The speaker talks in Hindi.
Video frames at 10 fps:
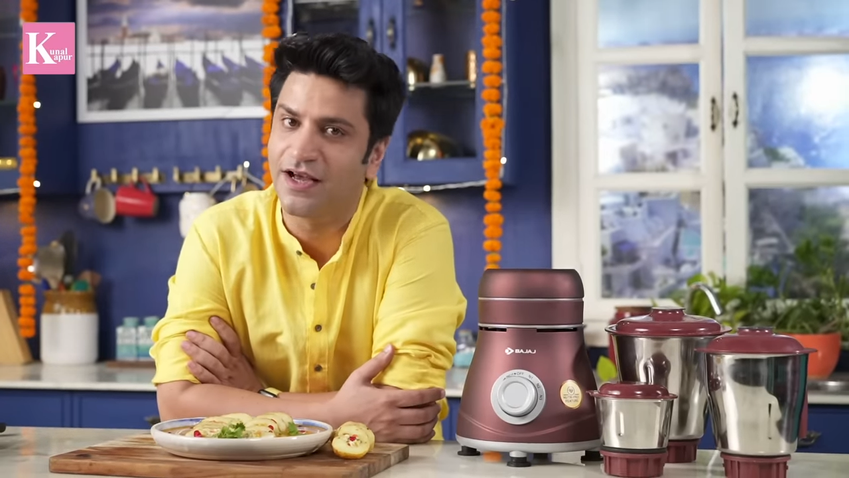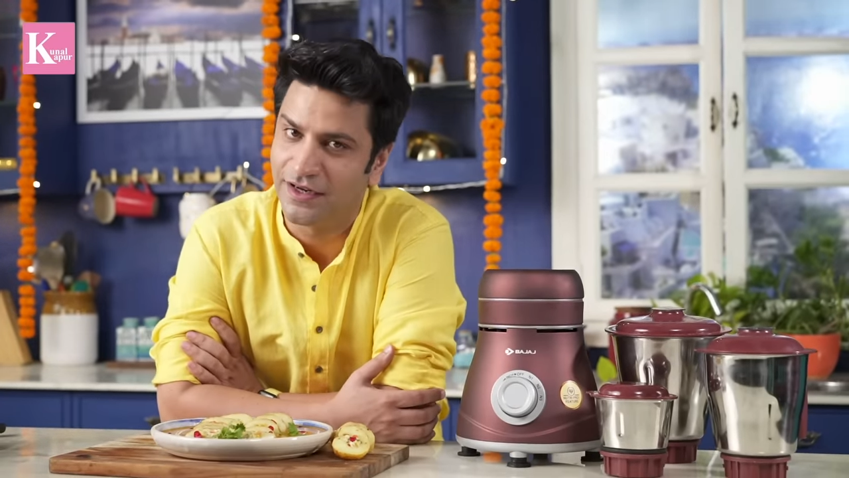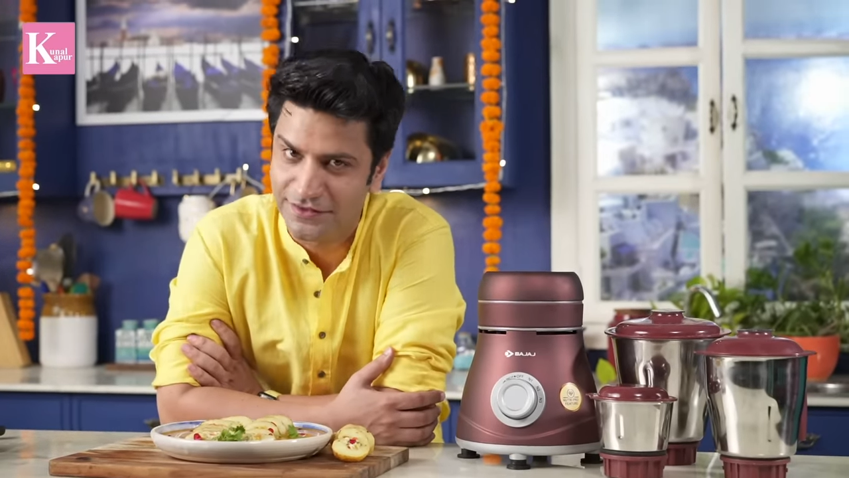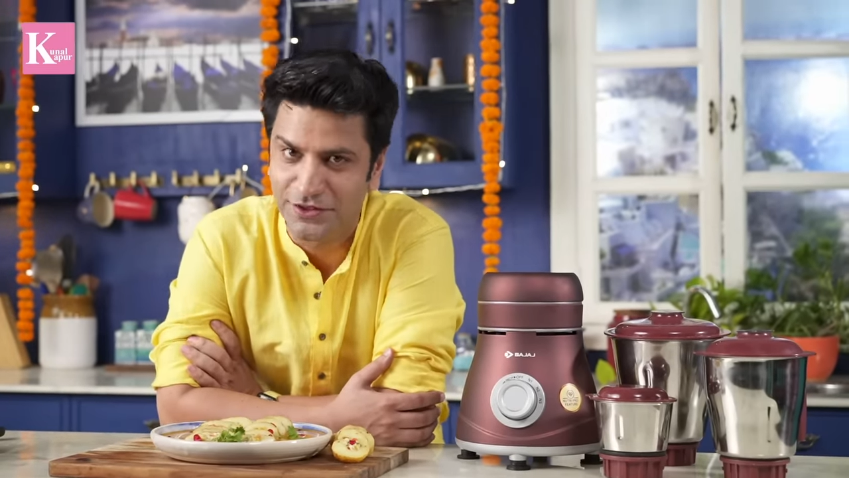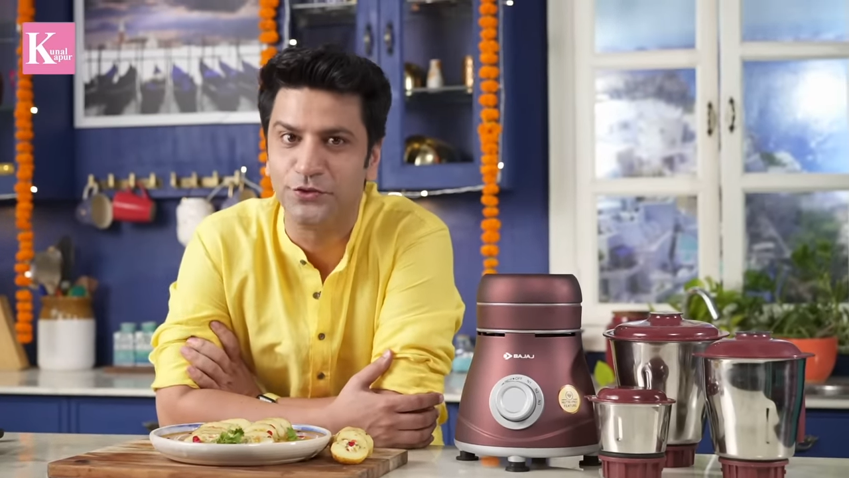
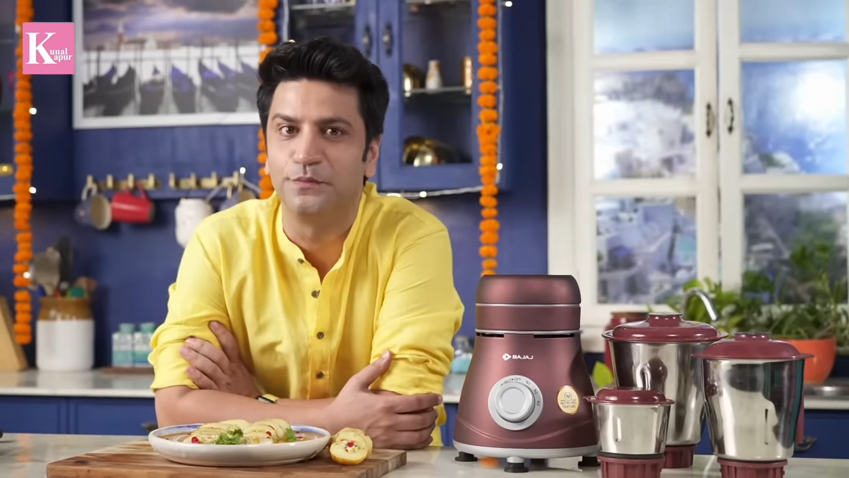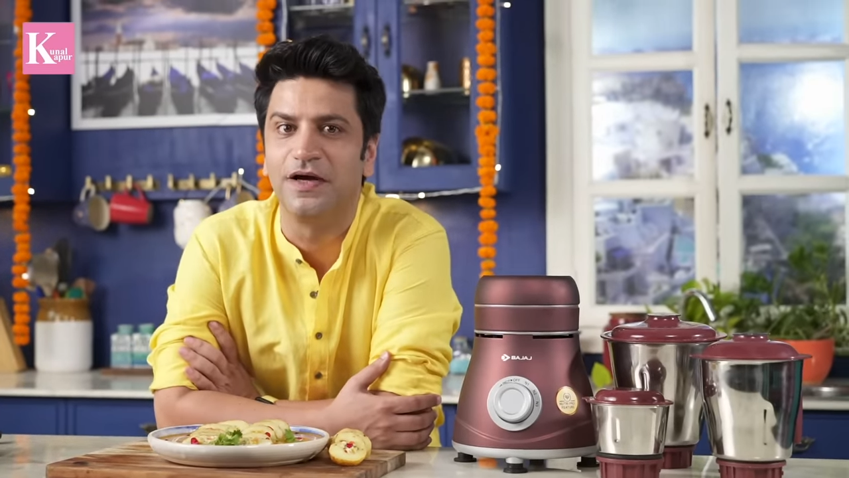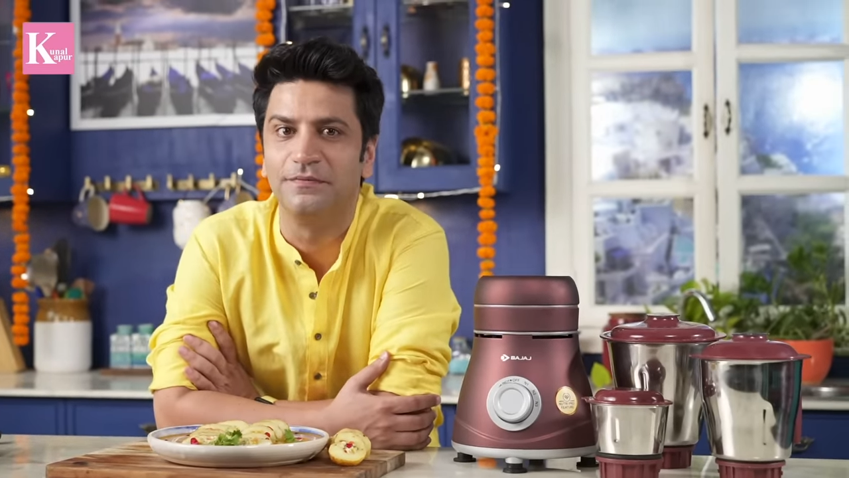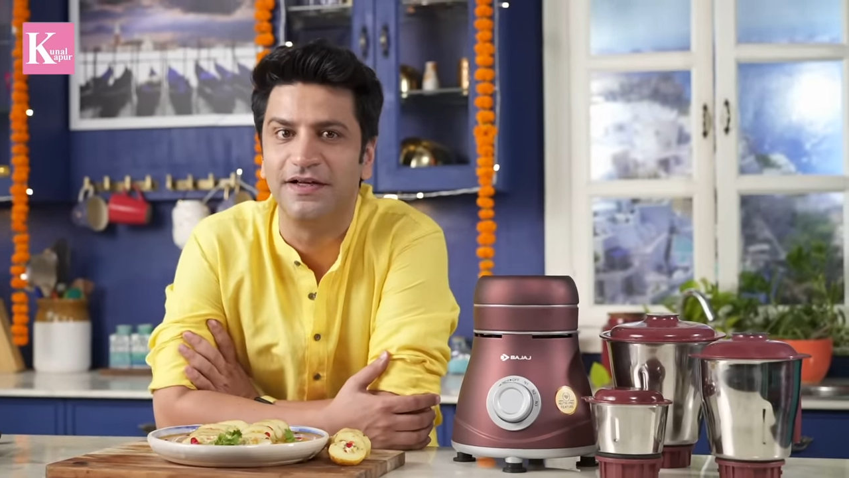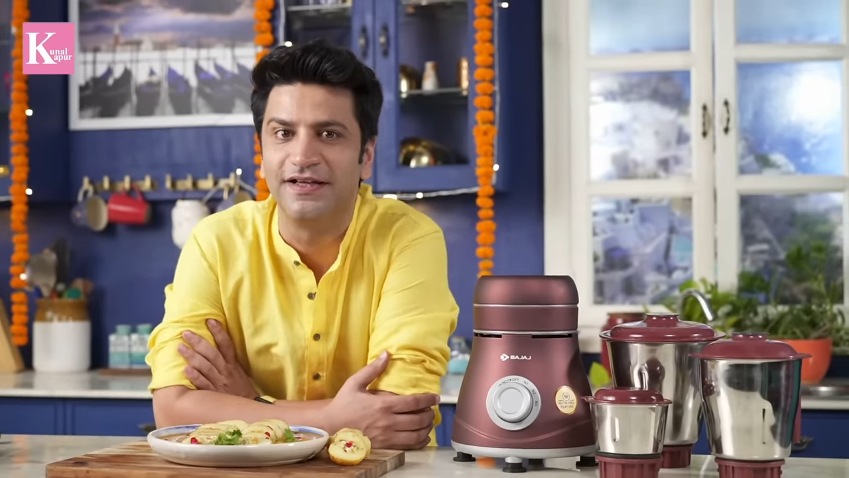हार्दिक
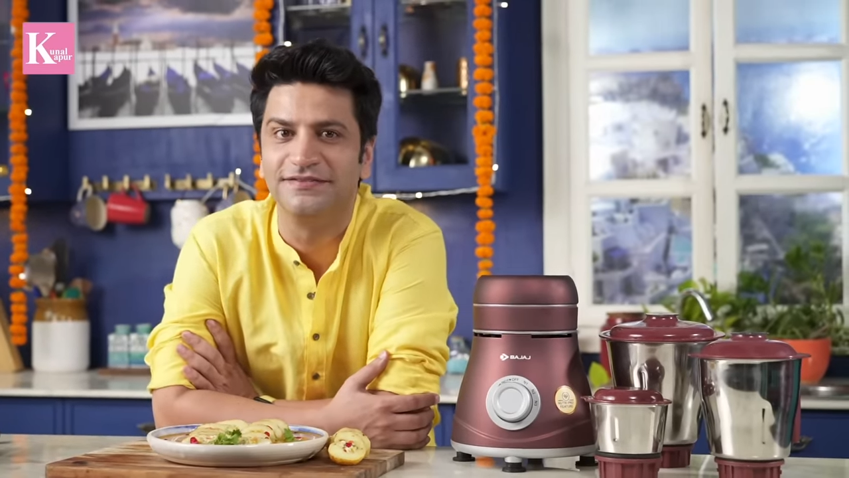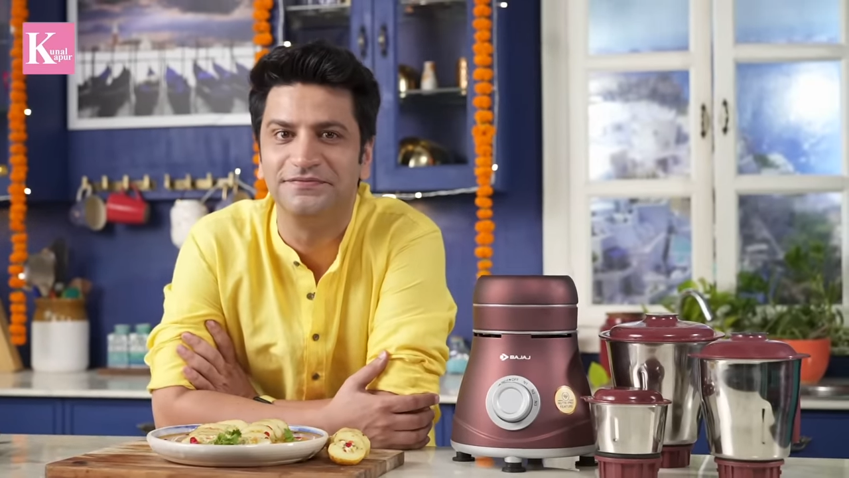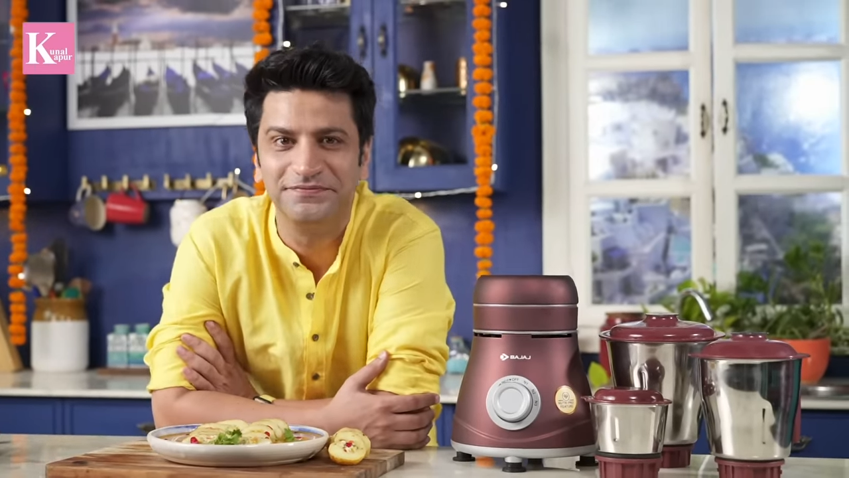शुभकामनाएं